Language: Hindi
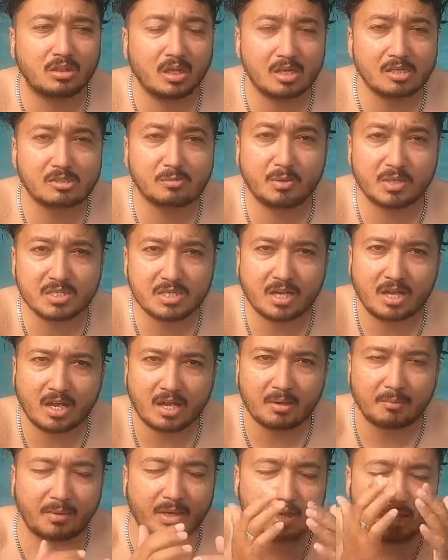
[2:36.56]
दस बजे
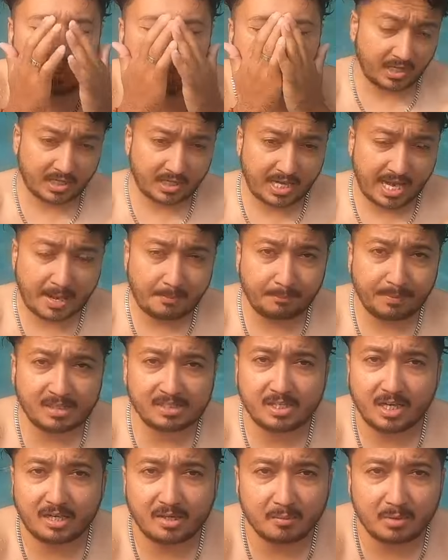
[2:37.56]
हमें एक कैंपिंग
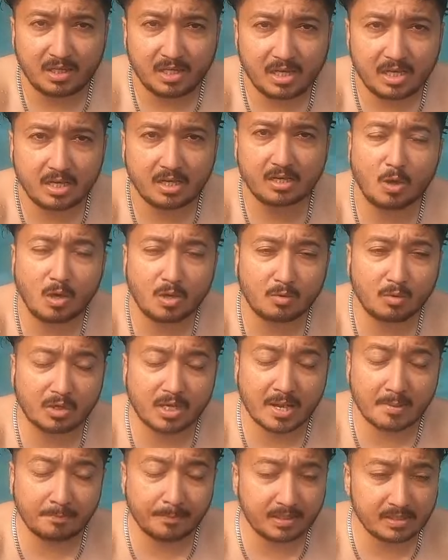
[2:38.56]
साइड मिली और वो
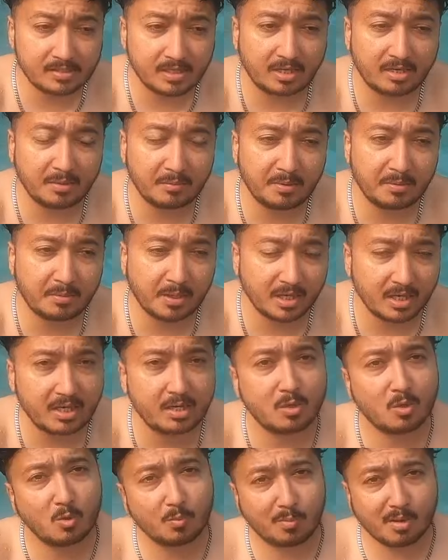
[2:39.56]
कैंपिंग साइड भी भाई
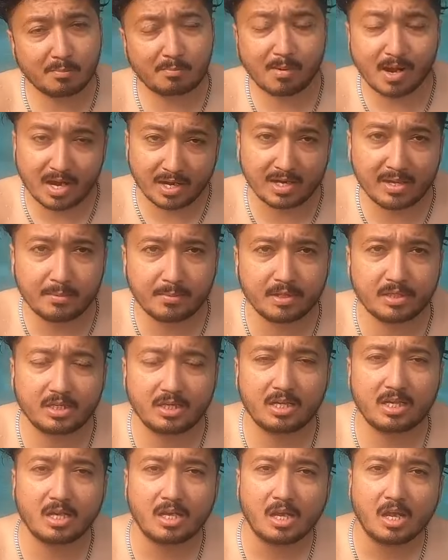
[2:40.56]
ऊपर पहाड़ी पे
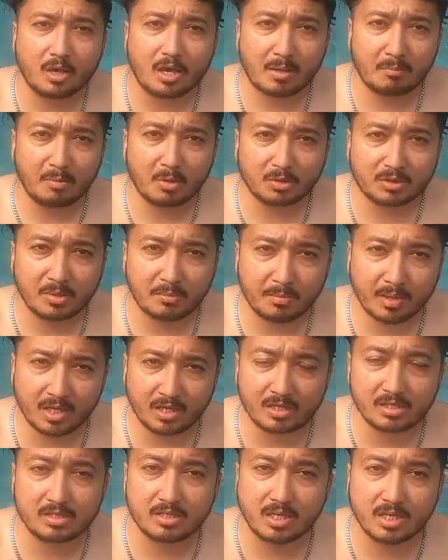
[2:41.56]
थी और हम लोग थे
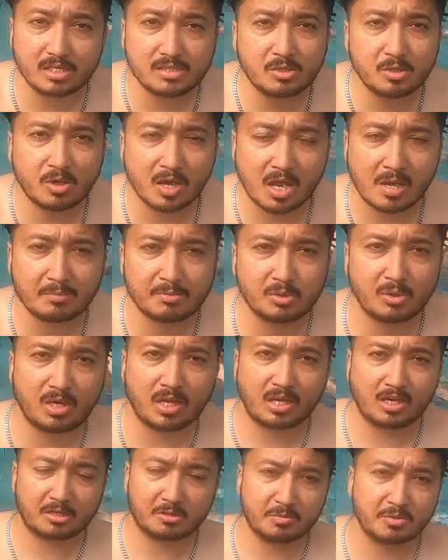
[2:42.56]
मेन ऋषिकेश जो राम
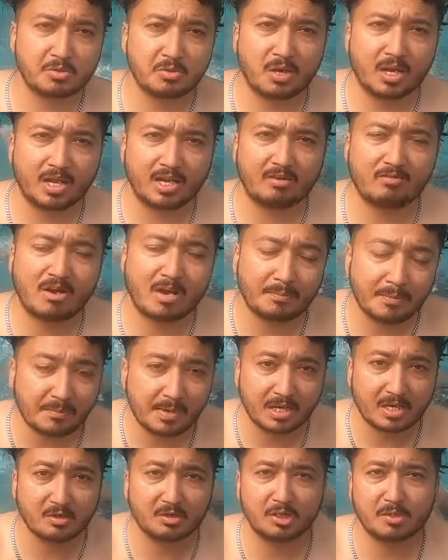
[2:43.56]
झूला लक्ष्मण झूला है ना वहाँ पर
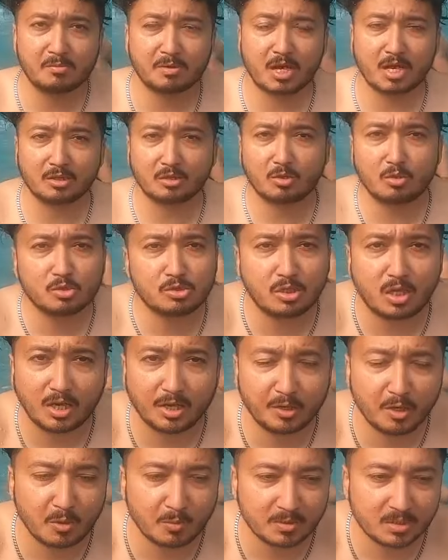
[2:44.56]
बैठे थे हम रात को
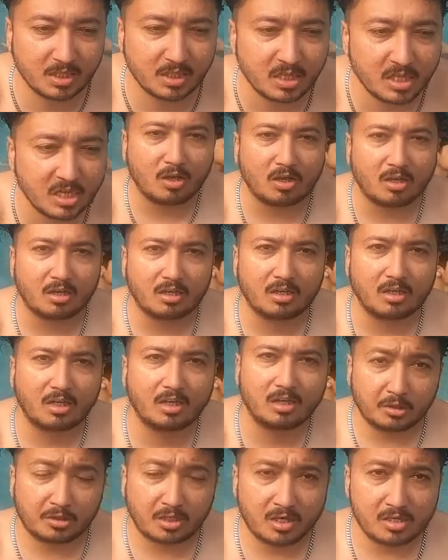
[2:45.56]
साढ़े बजे और
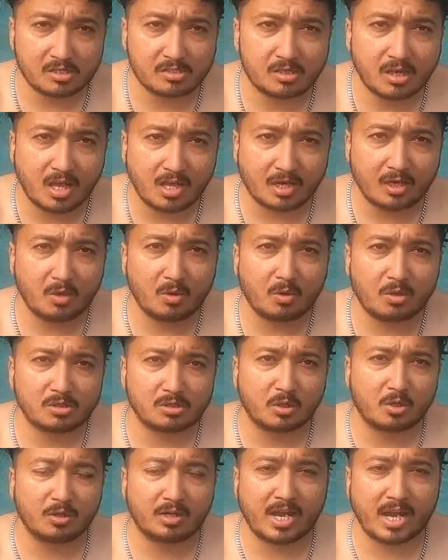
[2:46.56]
इतने सारे लोगों
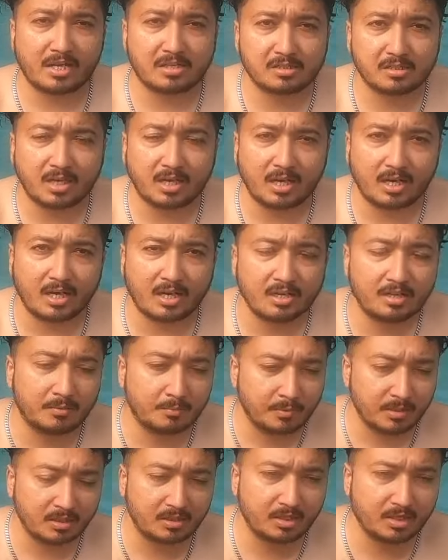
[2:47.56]
से कॉन्टैक्ट करा है ना
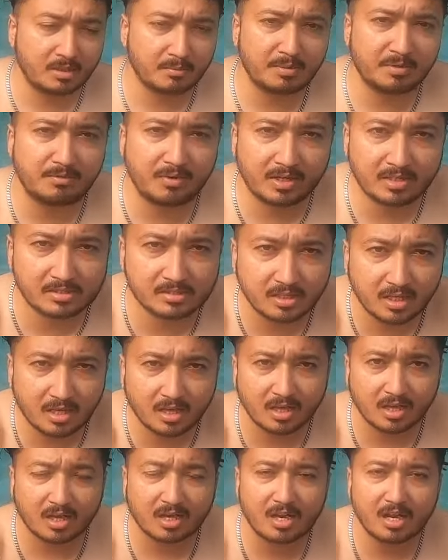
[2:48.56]
प्रीति ने अपने फ्रेंड से
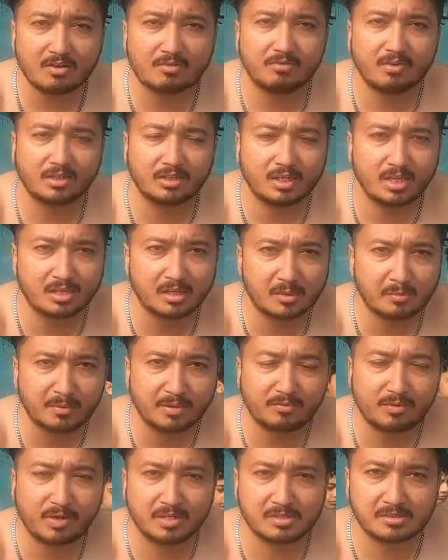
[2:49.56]
अलग करा वंदा ने
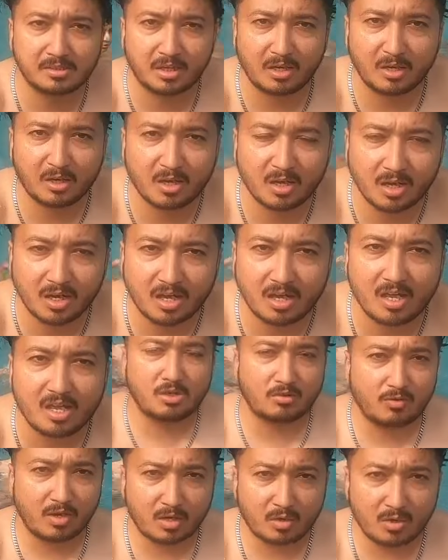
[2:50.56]
अपने फ्रेंड से अलग करा
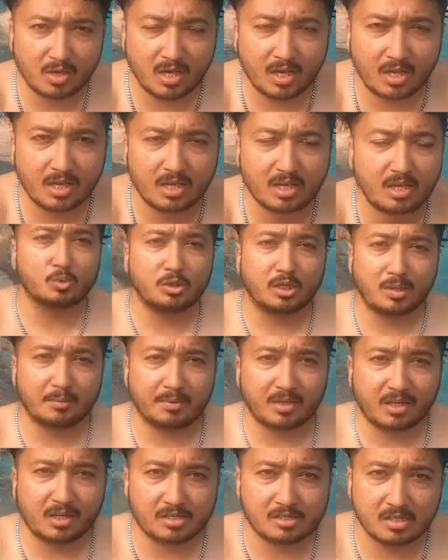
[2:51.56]
जो वरुण है उसने
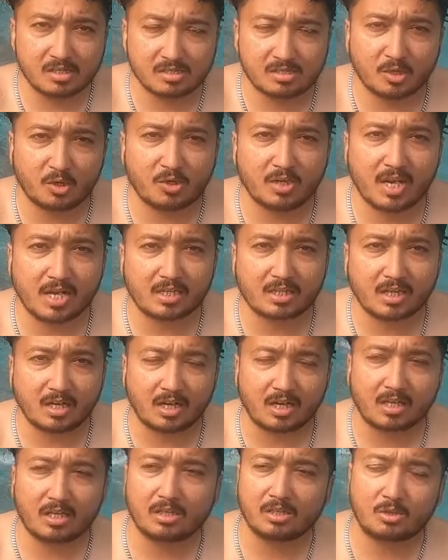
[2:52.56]
अपने कज़न से कॉन्टैक्ट
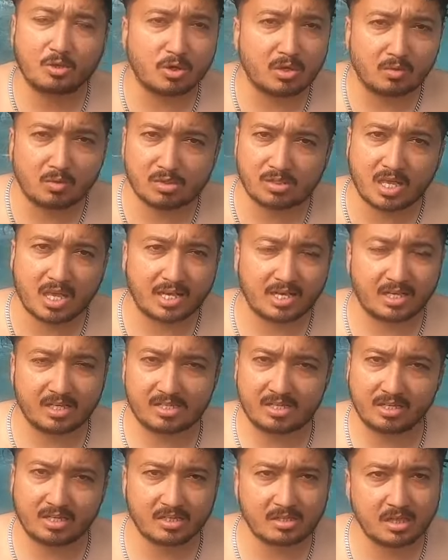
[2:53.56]
करा क्योंकि वो सारे
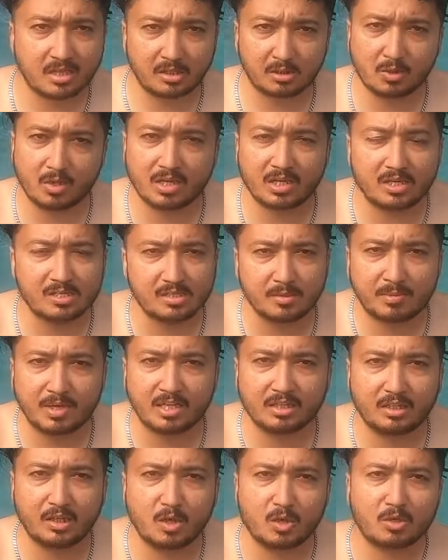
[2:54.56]
ऋषि के हरिद्वार ये सब
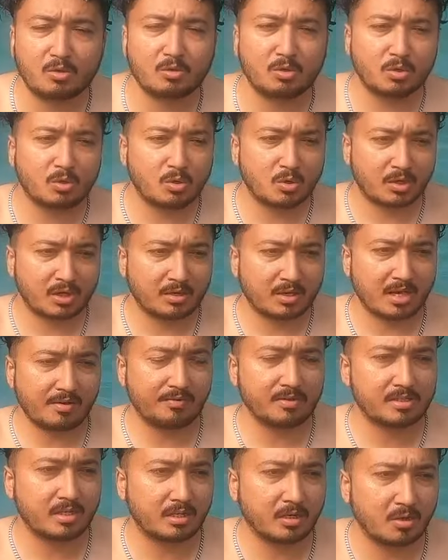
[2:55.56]
रहते हैं और उन लोगों के
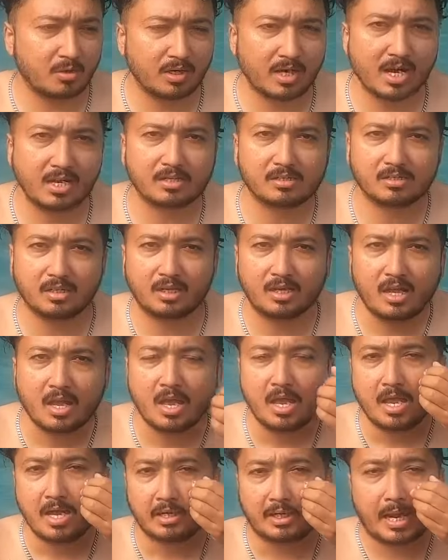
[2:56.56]
काफ़ी सारे कॉन्टैक्ट्स हैं
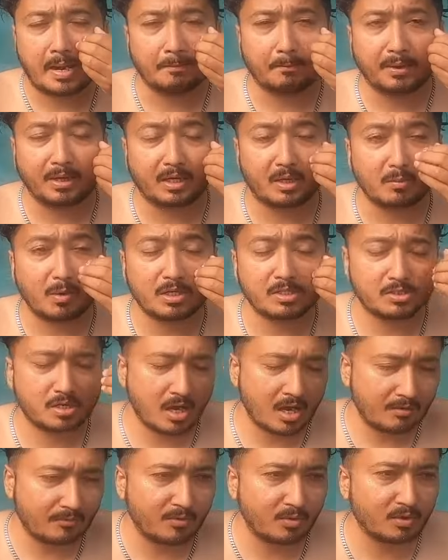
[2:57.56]
कैंपिंग के भाई
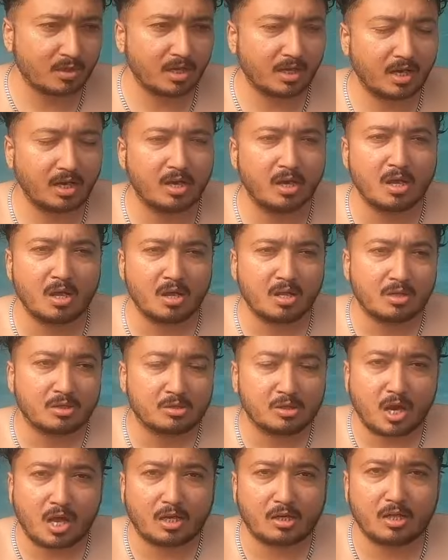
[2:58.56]
जहाँ फ़ोन करें
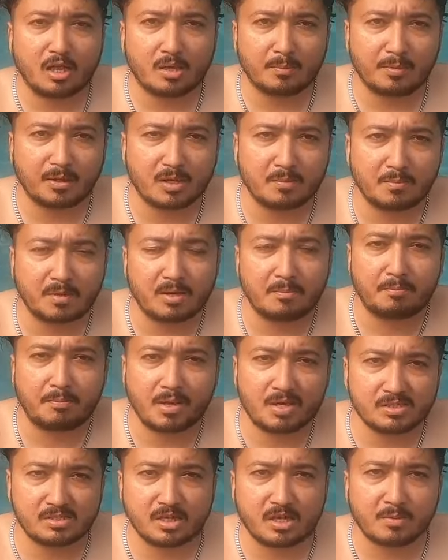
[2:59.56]
चार हज़ार रुपये कमाए
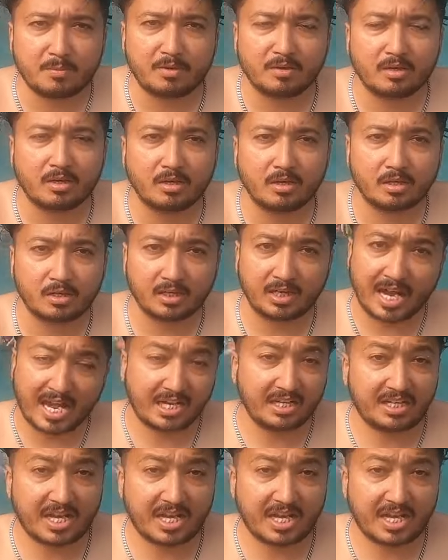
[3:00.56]
पाँच हज़ार रुपये क्या